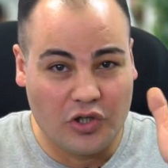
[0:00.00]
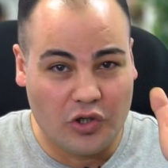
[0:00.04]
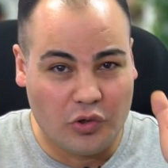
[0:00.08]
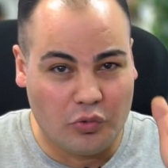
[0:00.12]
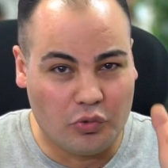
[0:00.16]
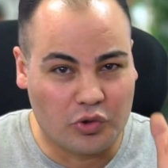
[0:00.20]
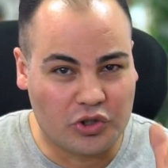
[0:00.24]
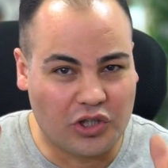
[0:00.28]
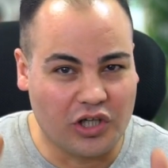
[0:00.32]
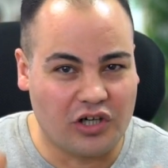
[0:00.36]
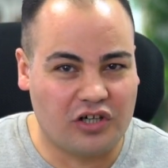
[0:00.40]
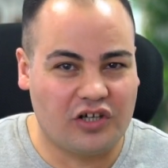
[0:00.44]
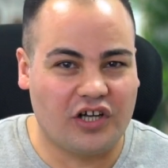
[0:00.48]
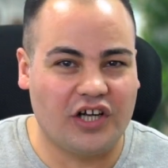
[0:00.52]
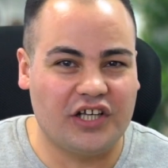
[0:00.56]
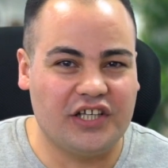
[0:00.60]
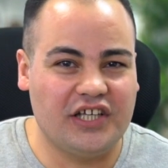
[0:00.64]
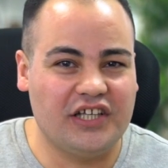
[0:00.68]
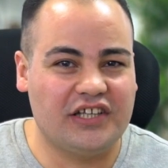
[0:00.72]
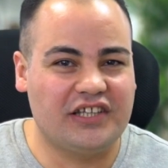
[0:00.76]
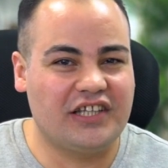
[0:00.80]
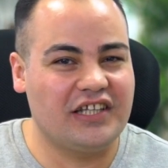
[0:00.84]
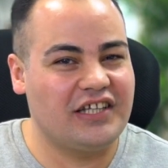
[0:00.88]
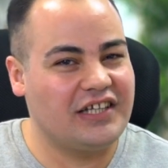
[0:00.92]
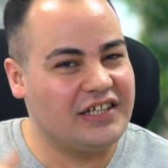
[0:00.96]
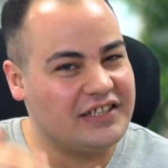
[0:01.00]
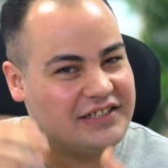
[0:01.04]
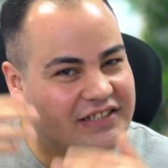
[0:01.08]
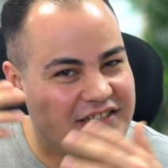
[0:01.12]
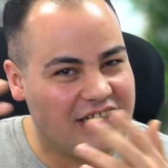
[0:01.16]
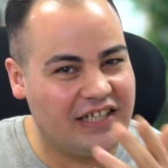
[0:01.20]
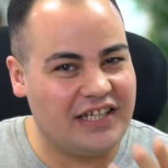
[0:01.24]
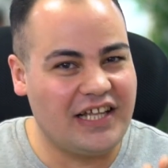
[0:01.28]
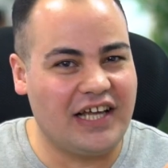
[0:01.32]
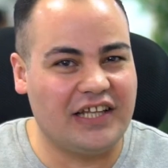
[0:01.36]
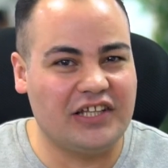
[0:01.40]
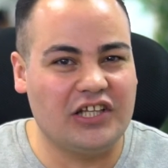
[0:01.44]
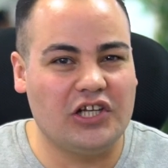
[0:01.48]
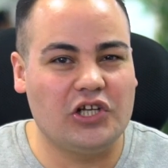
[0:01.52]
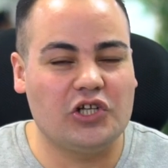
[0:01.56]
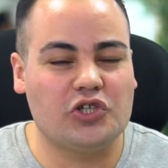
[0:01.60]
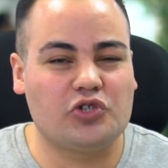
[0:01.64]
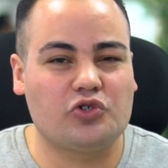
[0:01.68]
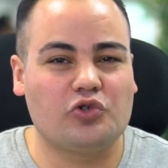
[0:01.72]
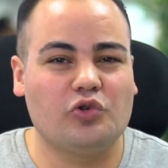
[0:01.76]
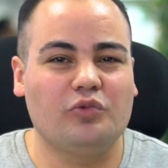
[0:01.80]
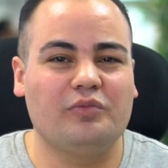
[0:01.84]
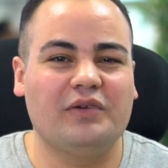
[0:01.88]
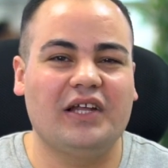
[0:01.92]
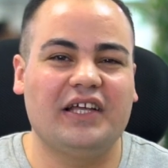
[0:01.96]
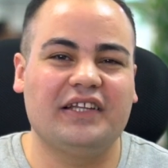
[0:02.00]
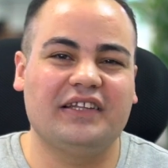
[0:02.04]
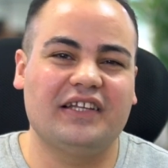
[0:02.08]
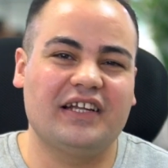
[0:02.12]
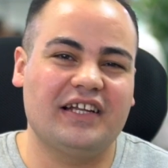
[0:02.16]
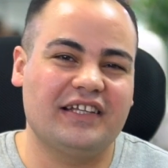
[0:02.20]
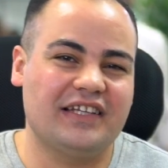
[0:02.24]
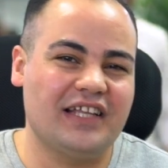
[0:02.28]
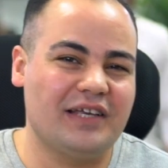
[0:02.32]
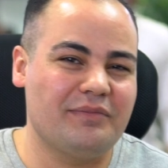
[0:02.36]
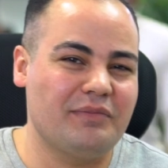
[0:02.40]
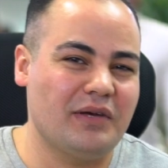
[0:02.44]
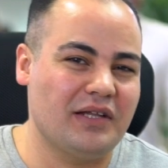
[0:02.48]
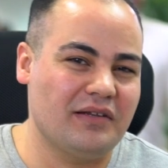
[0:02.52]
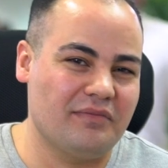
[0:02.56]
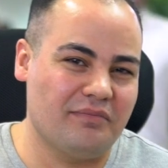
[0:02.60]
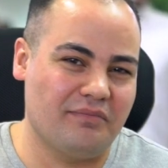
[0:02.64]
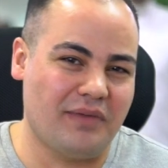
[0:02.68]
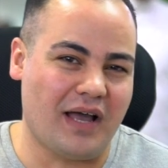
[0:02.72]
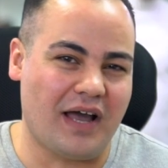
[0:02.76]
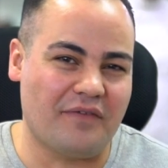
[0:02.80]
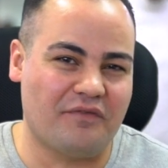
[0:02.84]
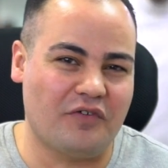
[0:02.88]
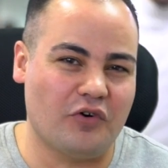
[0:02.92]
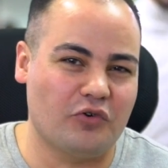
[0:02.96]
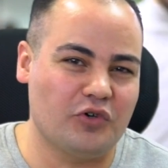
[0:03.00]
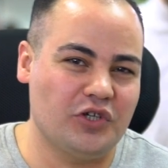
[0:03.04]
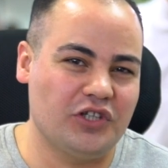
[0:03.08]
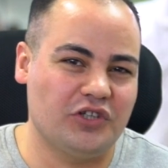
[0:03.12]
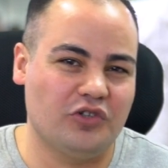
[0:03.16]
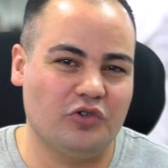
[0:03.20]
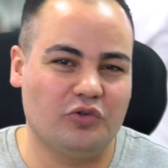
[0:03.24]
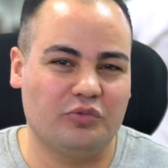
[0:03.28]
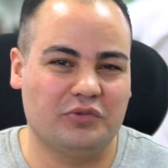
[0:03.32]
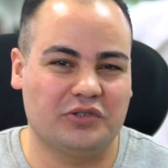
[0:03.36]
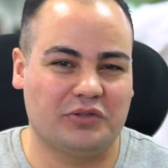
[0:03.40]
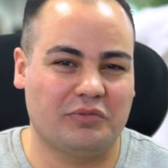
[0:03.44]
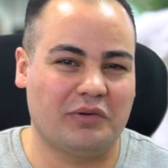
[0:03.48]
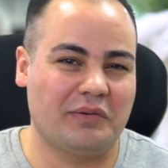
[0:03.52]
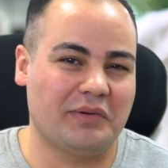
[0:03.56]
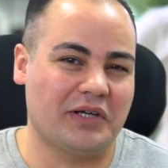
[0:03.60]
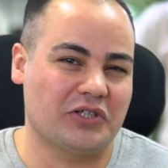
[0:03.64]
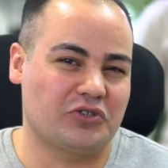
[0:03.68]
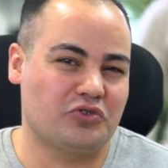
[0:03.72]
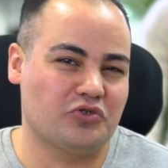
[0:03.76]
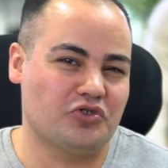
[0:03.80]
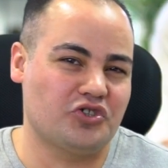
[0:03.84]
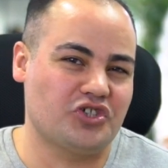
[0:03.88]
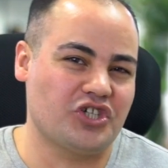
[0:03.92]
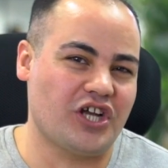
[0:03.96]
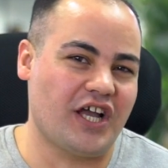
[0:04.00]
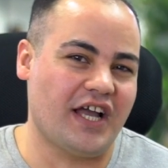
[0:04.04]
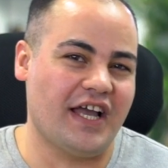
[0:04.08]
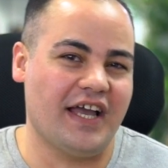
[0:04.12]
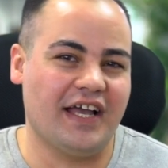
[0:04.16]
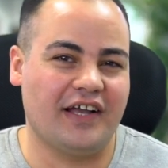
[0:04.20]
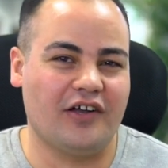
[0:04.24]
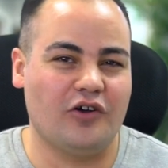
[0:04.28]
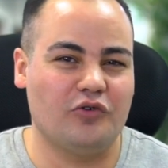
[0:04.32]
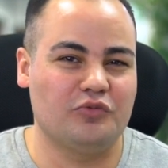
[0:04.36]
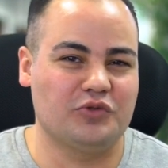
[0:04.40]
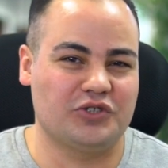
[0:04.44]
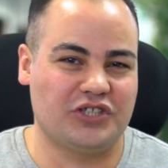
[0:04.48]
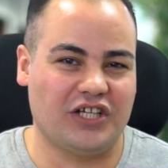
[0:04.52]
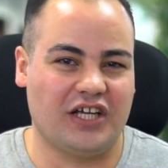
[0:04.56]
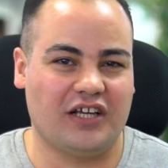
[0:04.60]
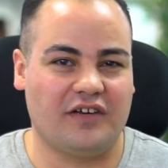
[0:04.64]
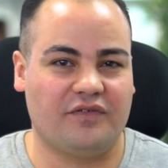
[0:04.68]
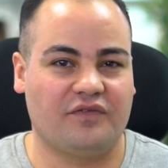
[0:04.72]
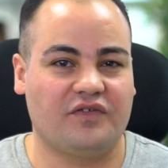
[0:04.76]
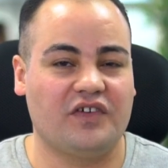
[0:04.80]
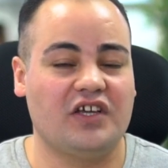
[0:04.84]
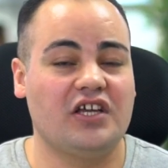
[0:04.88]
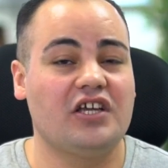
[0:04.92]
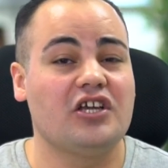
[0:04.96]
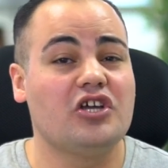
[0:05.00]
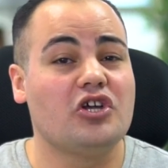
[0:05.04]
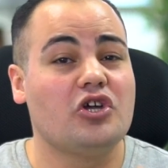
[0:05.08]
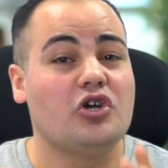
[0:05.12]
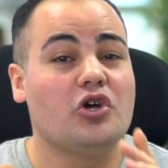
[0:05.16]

وتلقائيتي زياده عن اللزوم لان انا دايما بعفويتي ومش بقصدش حاجه ومش عارف ايه